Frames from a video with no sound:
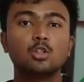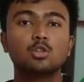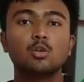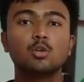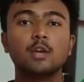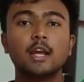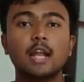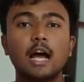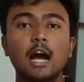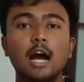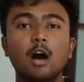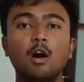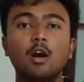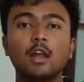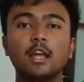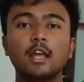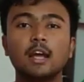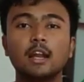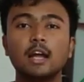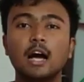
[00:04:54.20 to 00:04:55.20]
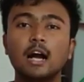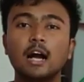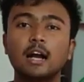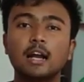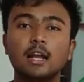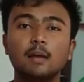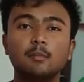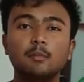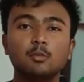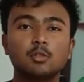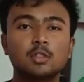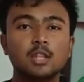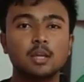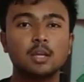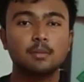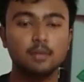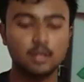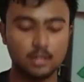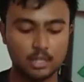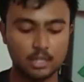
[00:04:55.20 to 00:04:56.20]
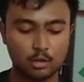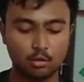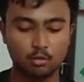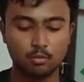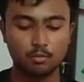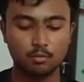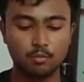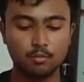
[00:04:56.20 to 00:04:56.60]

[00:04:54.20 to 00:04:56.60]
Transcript: तो यार और यार अगर आप उतना भी देखो